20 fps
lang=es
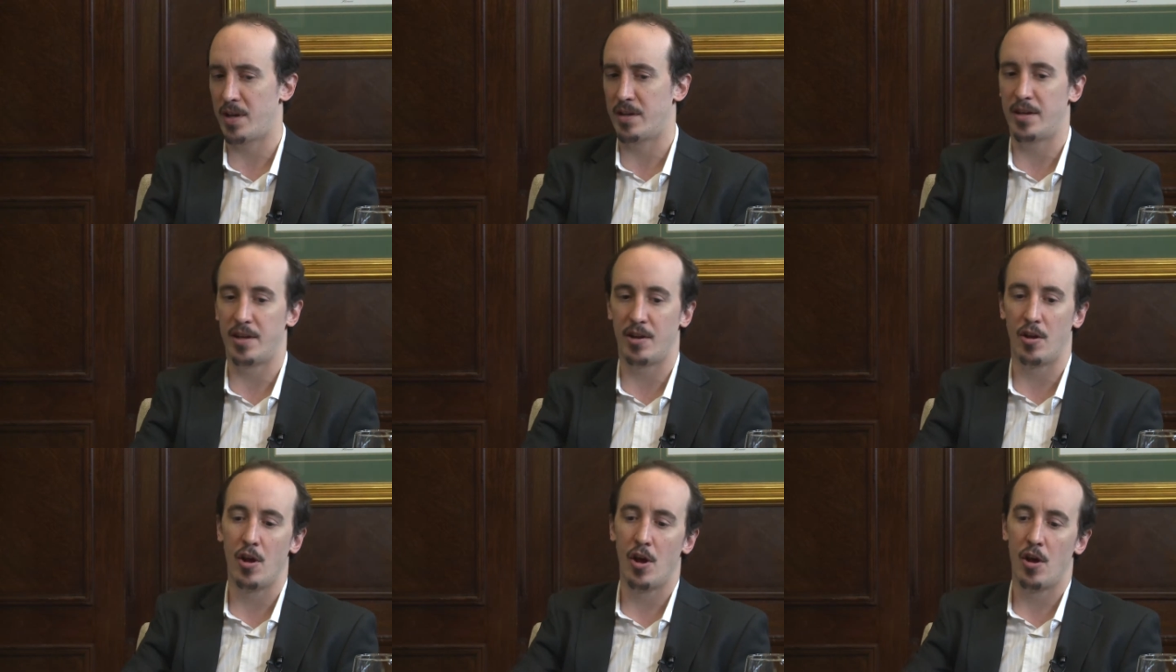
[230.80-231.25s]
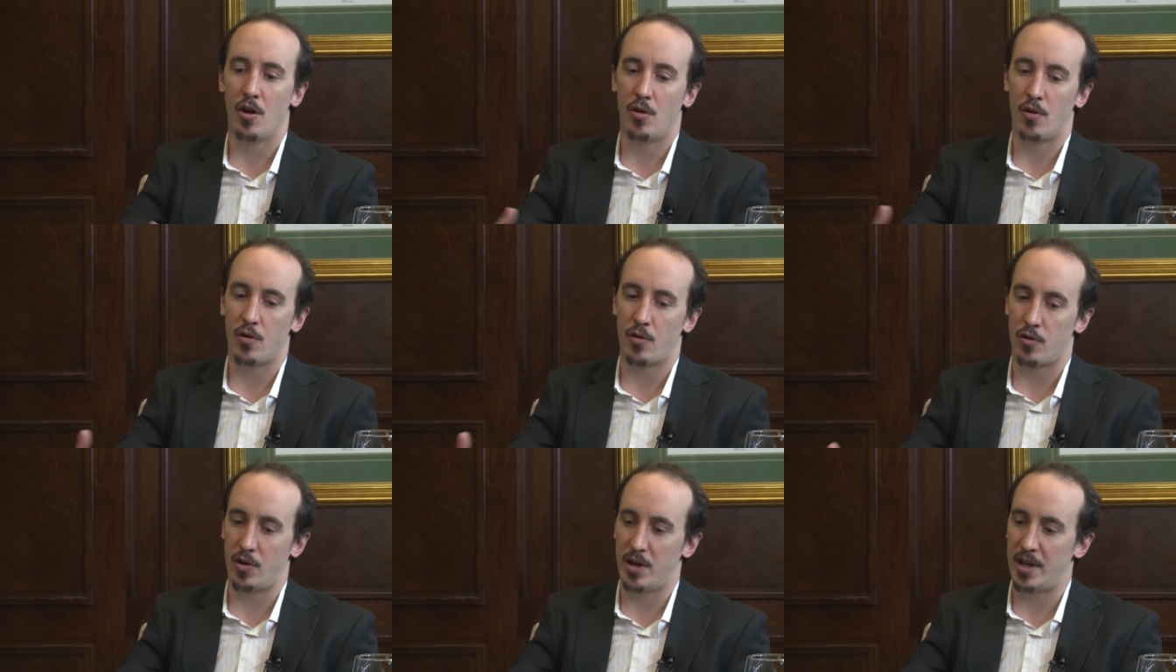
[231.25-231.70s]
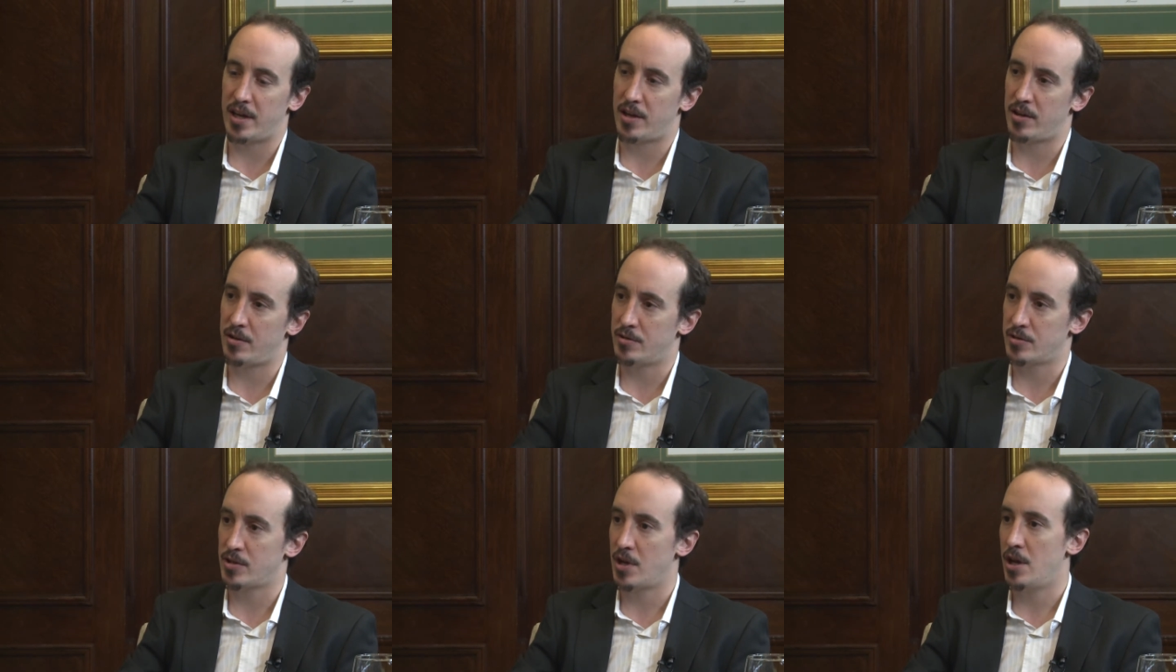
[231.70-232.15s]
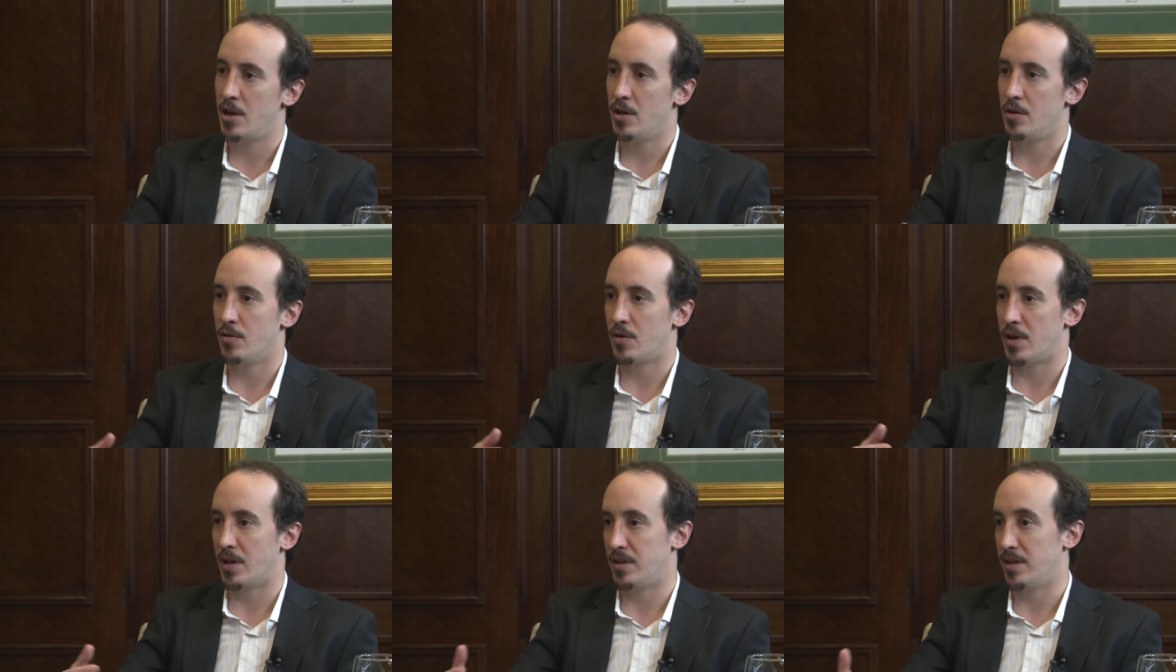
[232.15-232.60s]
que tienen, o colegios,
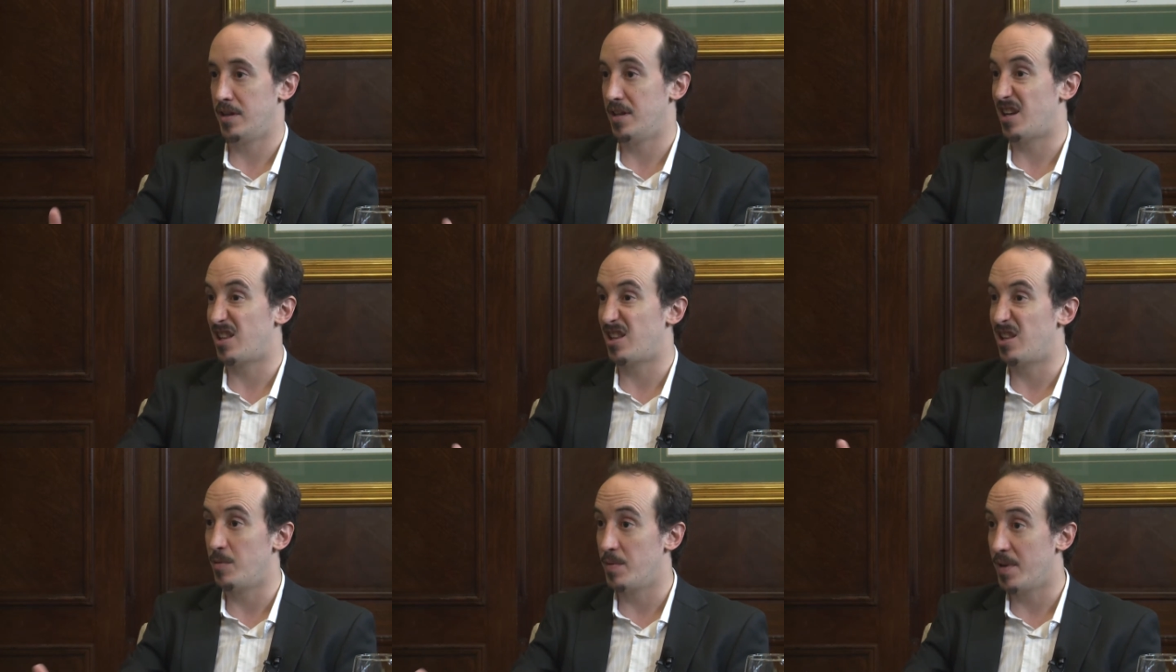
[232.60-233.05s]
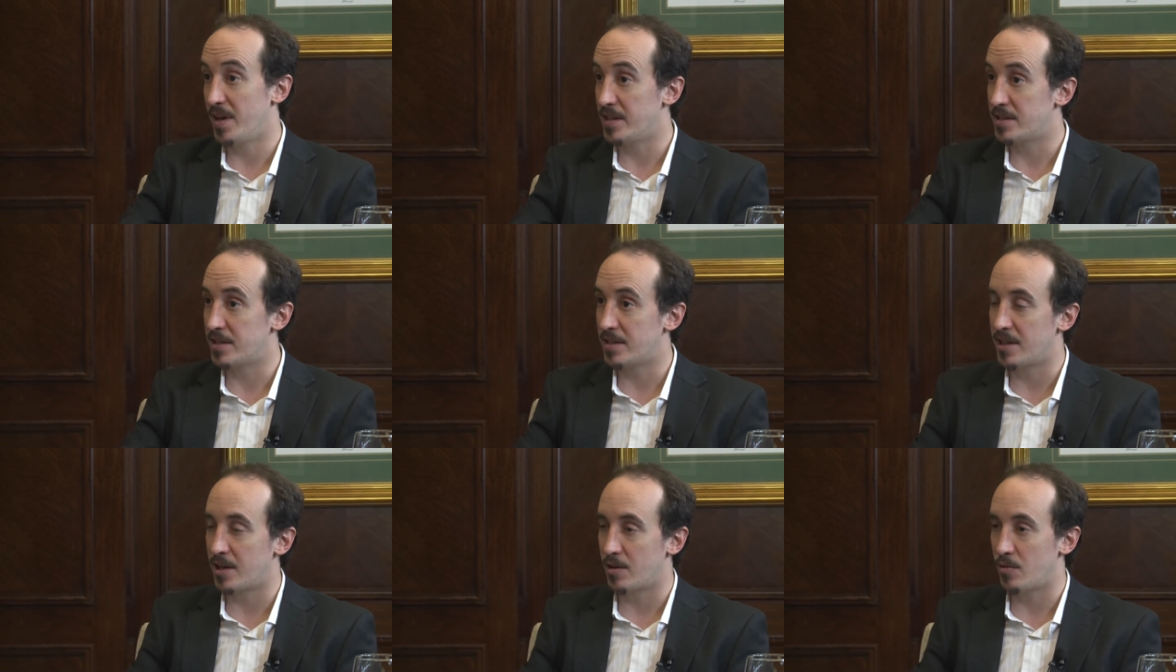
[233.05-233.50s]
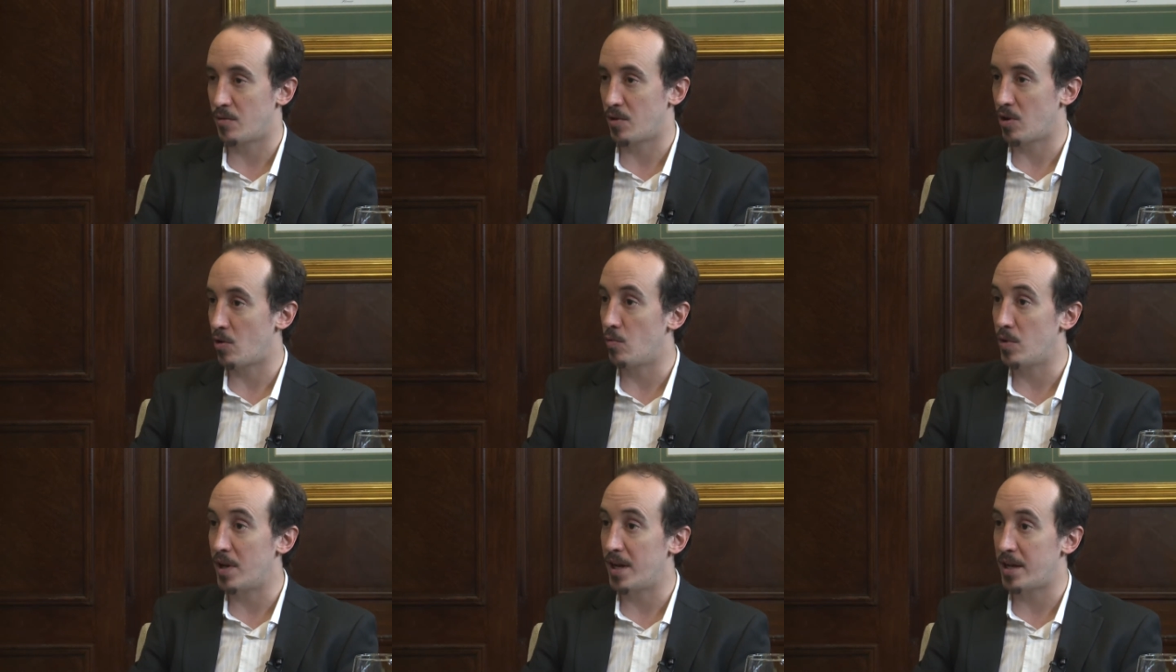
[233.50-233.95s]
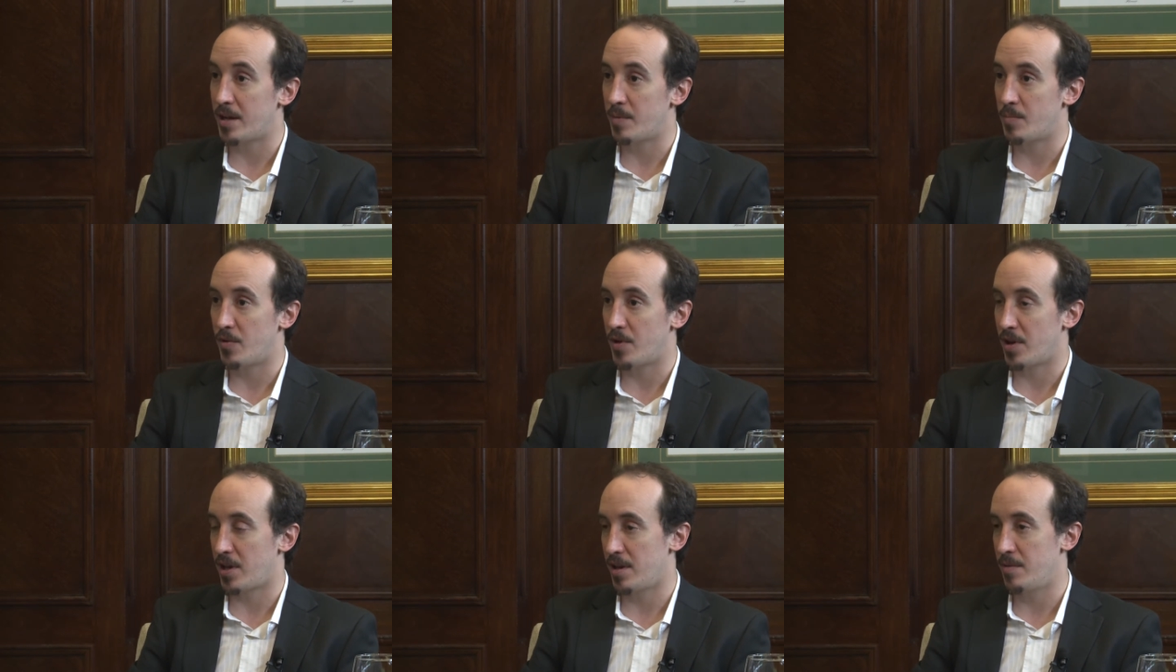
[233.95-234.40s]
o que tienen actividades extracurriculares,
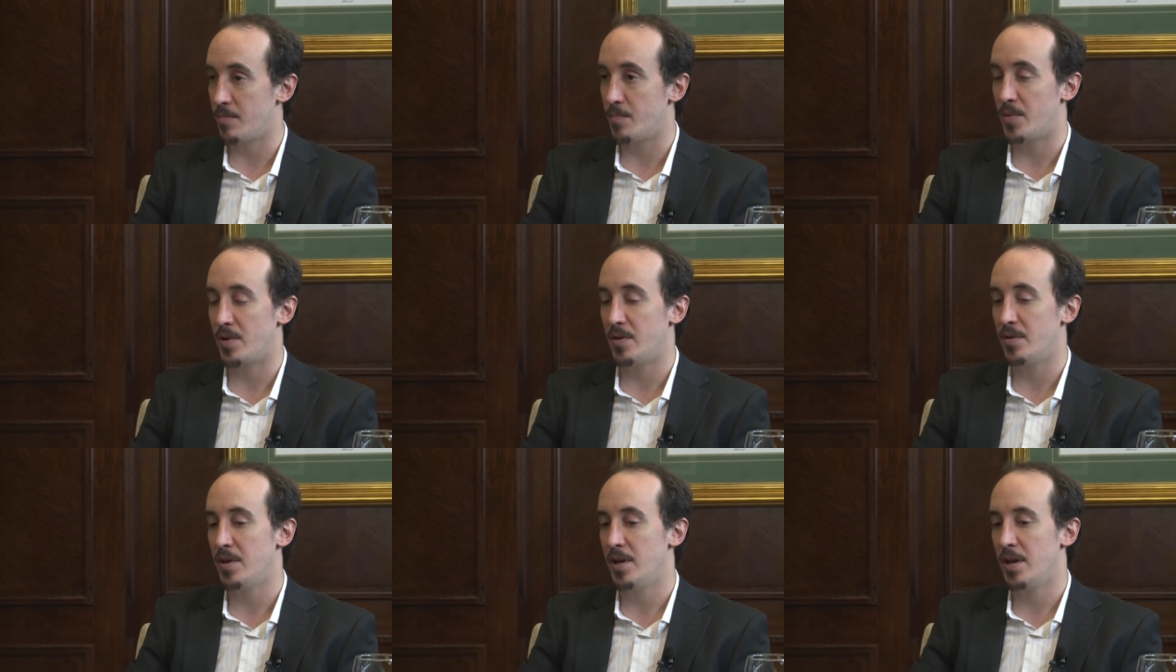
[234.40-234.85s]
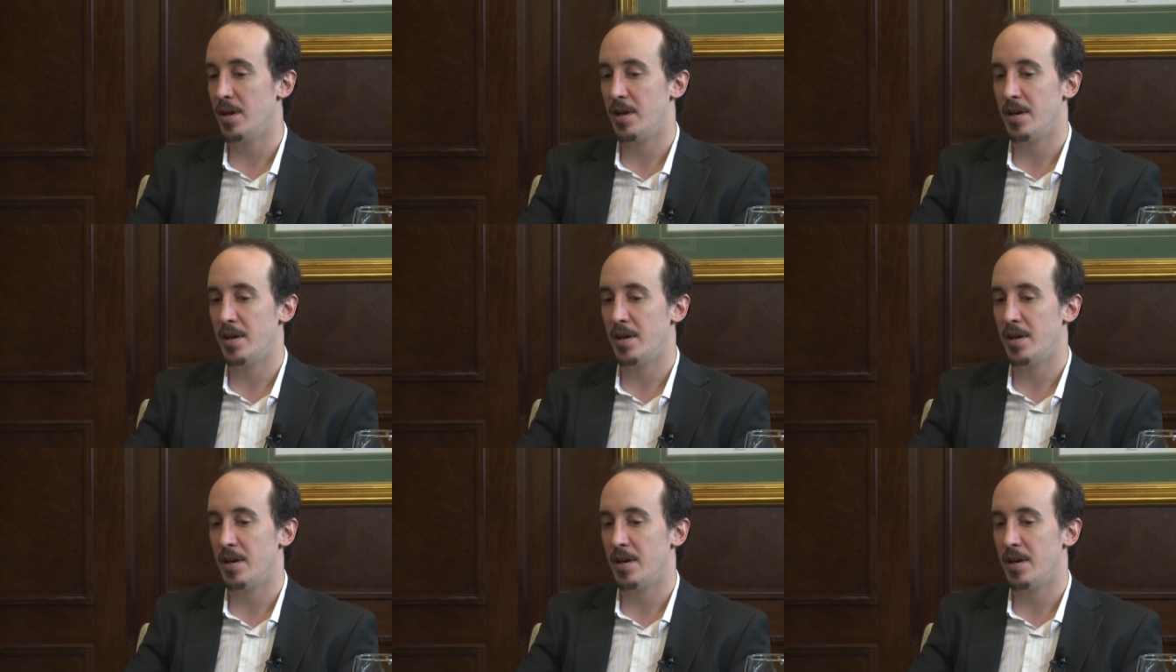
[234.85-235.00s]
por ejemplo,